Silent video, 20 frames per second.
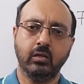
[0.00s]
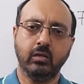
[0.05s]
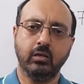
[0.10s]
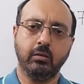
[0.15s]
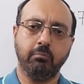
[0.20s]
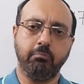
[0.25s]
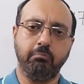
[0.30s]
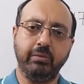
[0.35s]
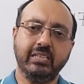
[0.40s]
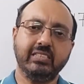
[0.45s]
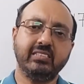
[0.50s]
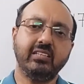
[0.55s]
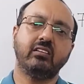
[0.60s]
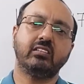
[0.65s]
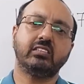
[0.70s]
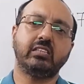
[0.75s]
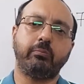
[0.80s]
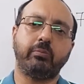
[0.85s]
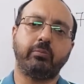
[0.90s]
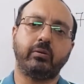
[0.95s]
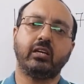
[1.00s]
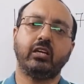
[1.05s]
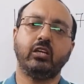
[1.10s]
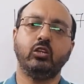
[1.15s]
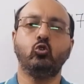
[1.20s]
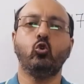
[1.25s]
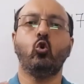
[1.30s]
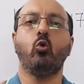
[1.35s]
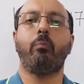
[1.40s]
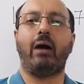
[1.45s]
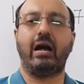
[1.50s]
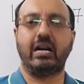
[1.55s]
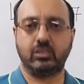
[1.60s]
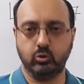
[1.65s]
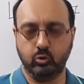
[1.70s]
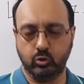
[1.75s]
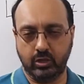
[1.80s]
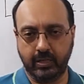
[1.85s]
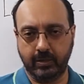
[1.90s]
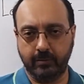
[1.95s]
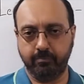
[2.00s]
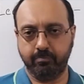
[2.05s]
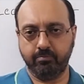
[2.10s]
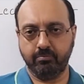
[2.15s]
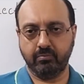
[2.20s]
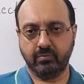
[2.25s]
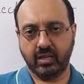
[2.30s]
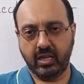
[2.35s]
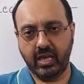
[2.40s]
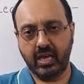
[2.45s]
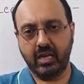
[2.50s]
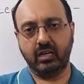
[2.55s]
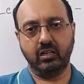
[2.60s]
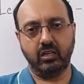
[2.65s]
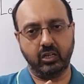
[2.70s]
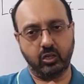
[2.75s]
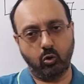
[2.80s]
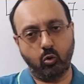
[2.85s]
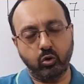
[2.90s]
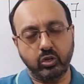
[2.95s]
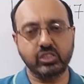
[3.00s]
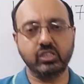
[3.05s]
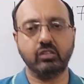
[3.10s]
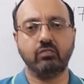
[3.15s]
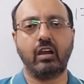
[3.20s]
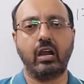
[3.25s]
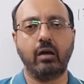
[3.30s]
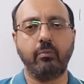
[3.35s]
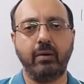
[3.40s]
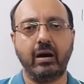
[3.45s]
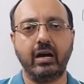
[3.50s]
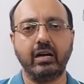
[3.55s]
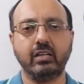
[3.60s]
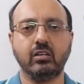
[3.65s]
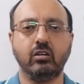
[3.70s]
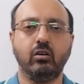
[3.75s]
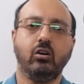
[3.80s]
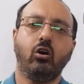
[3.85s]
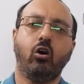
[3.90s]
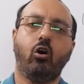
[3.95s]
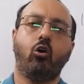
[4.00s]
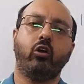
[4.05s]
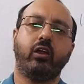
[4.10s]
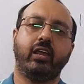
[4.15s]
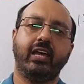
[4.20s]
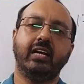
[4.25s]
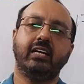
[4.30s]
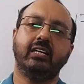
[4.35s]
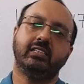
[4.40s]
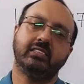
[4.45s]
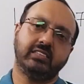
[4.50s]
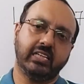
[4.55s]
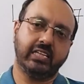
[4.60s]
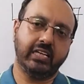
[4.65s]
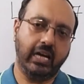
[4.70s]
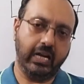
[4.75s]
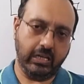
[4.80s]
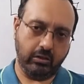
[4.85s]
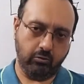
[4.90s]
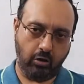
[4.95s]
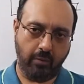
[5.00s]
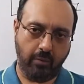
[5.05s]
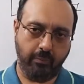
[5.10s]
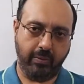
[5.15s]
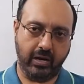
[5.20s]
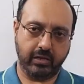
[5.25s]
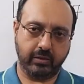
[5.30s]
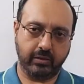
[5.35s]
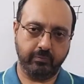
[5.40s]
बी सेल रिसेप्टर के दो पार्ट्स होते हैं एक रिकॉग्निशन वाला पार्ट और एक सिग्नलिंग वाला पार्ट